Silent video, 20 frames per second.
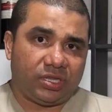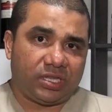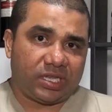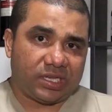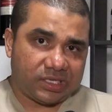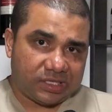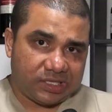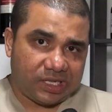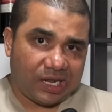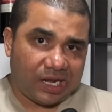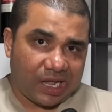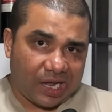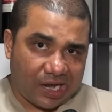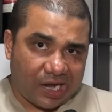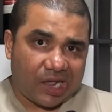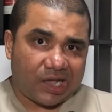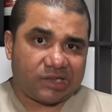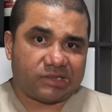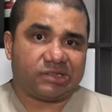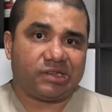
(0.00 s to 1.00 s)
desde la
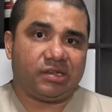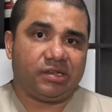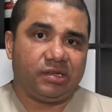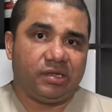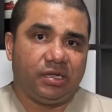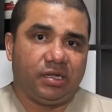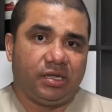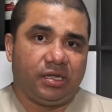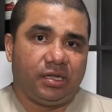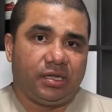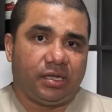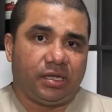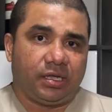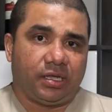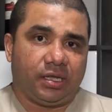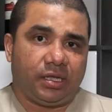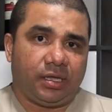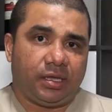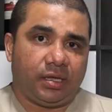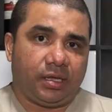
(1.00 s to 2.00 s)
casa,
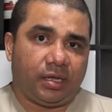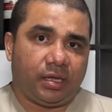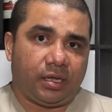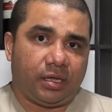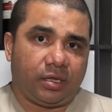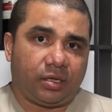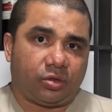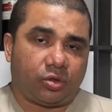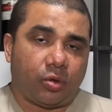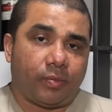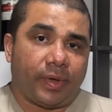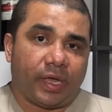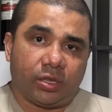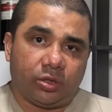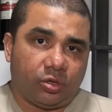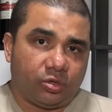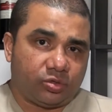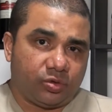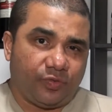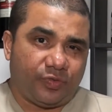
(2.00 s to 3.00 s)
eh,
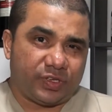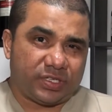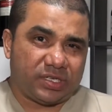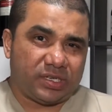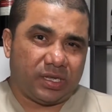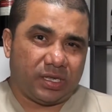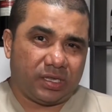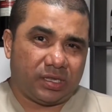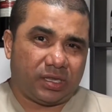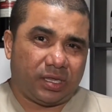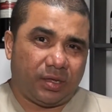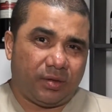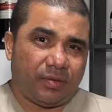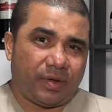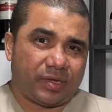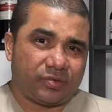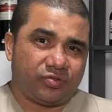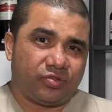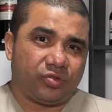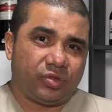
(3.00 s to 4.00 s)
tomando suficiente
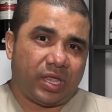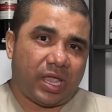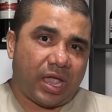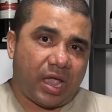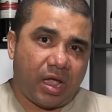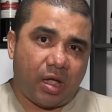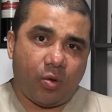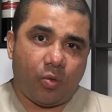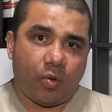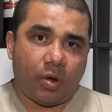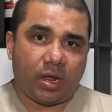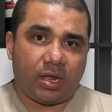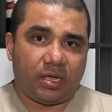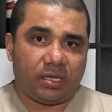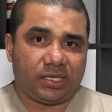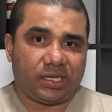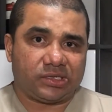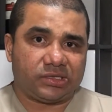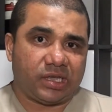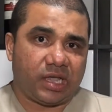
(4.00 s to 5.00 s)
vasos de agua,
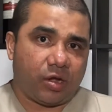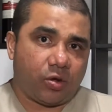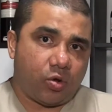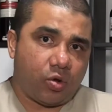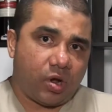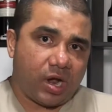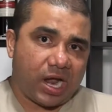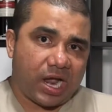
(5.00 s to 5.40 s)
ya sea con